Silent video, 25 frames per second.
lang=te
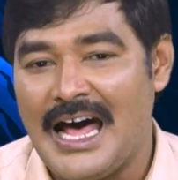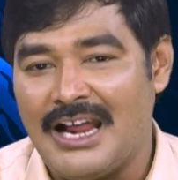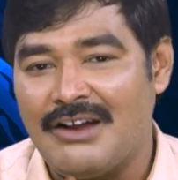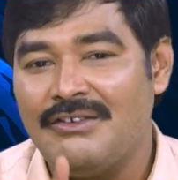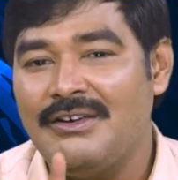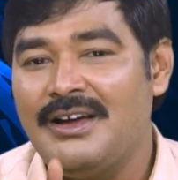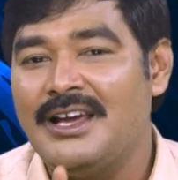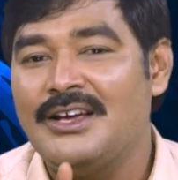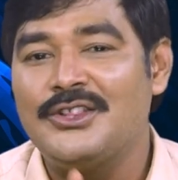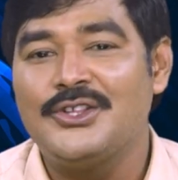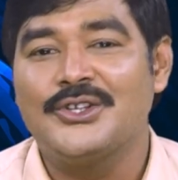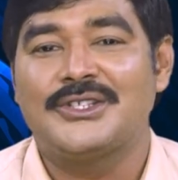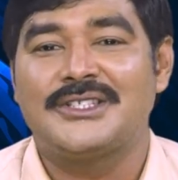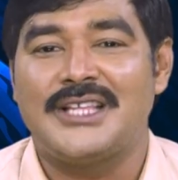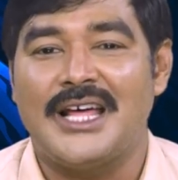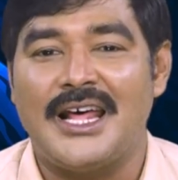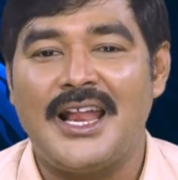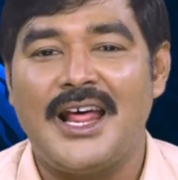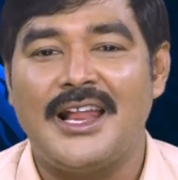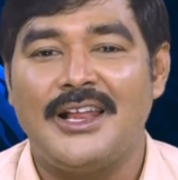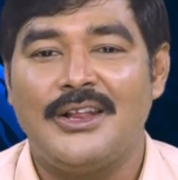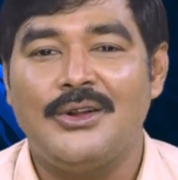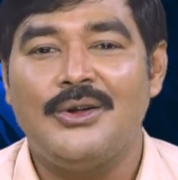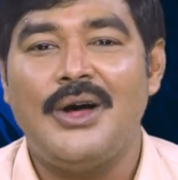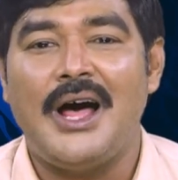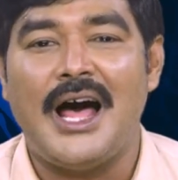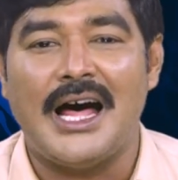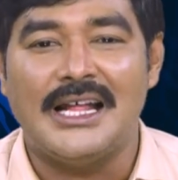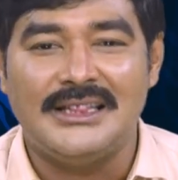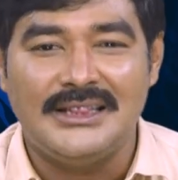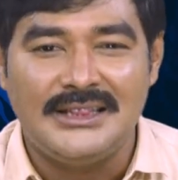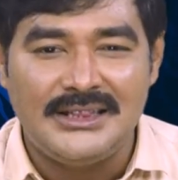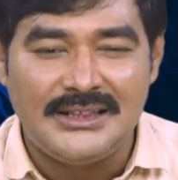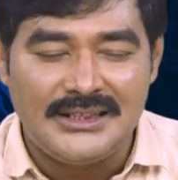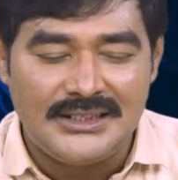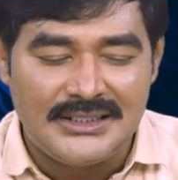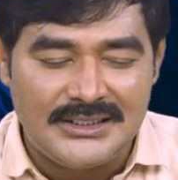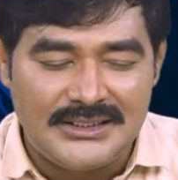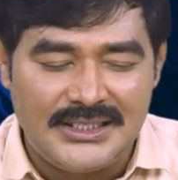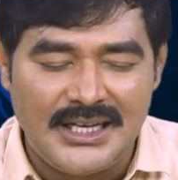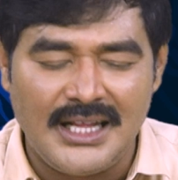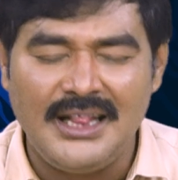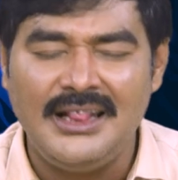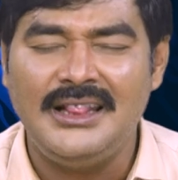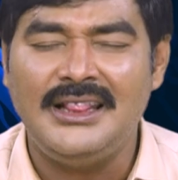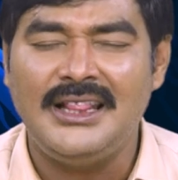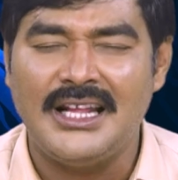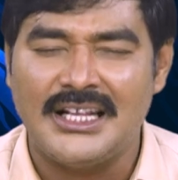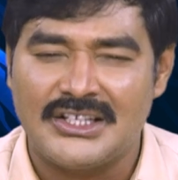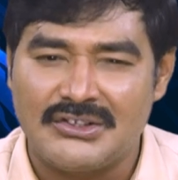అరవై ఐదు స్థానాల్లో
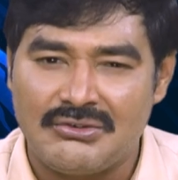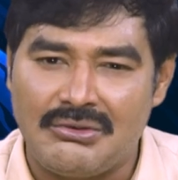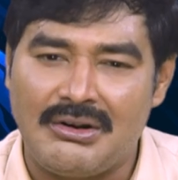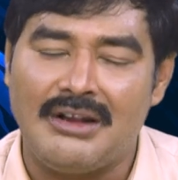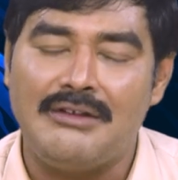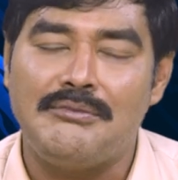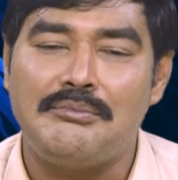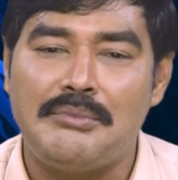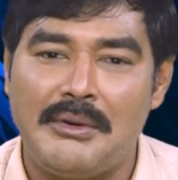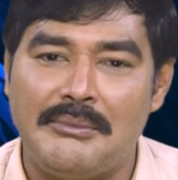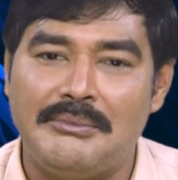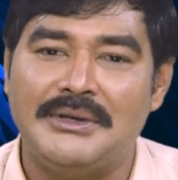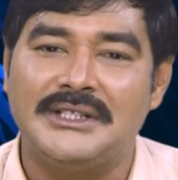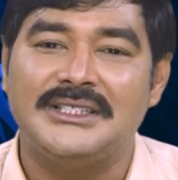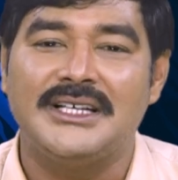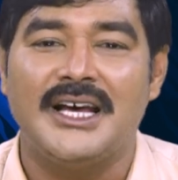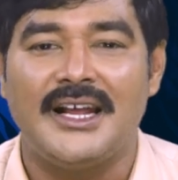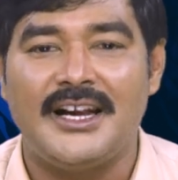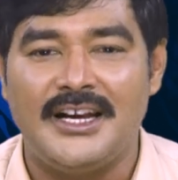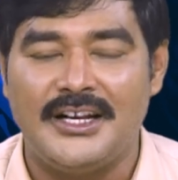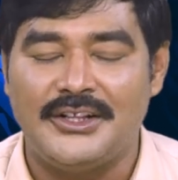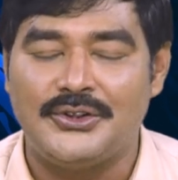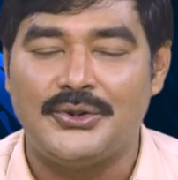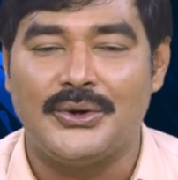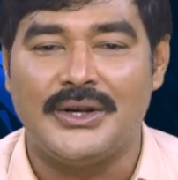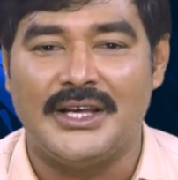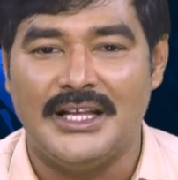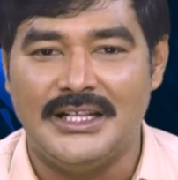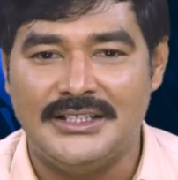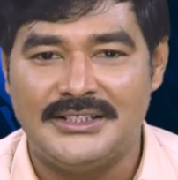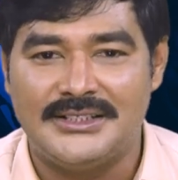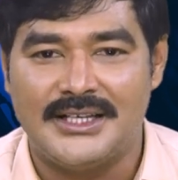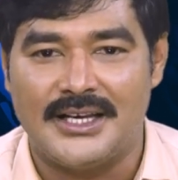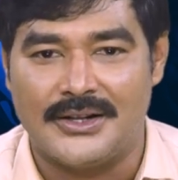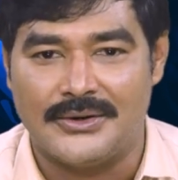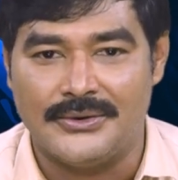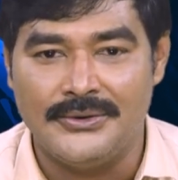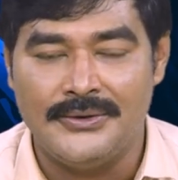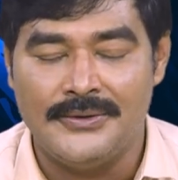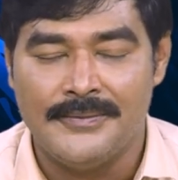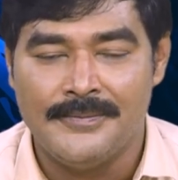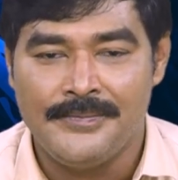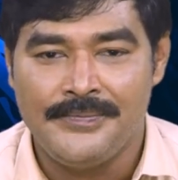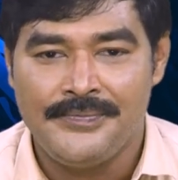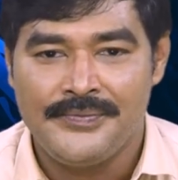అత్యంత స్వల్ప మెజారిటీతో గెలిచారు